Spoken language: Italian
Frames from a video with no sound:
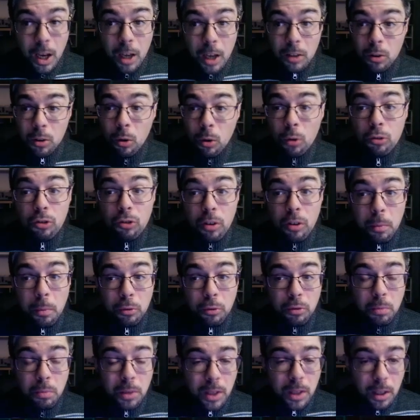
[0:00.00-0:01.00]
non c'è
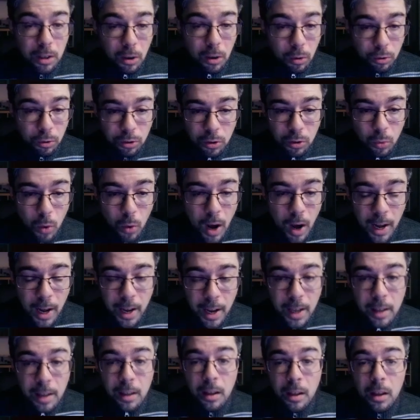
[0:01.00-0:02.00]
possibilità di
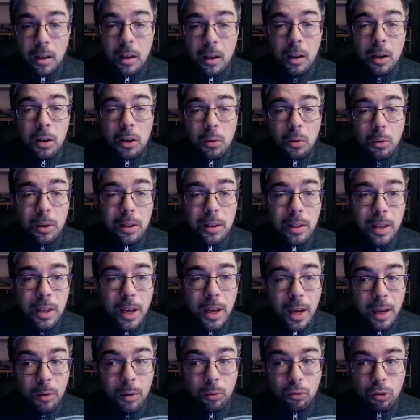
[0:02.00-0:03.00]
continuare quindi
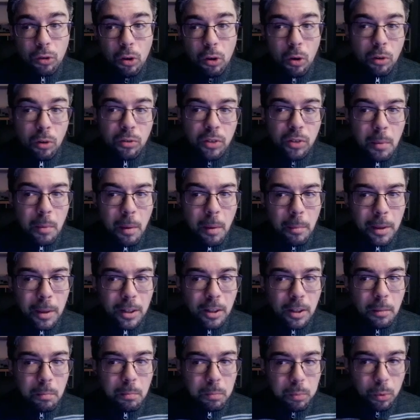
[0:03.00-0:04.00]
è un gioco
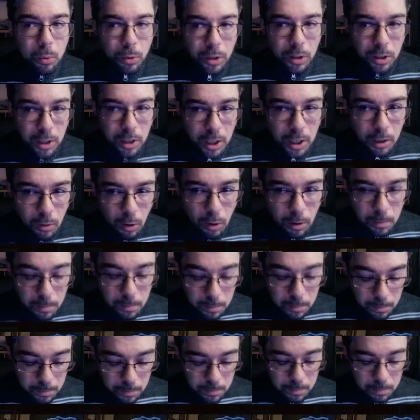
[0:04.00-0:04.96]
estremamente punitivo.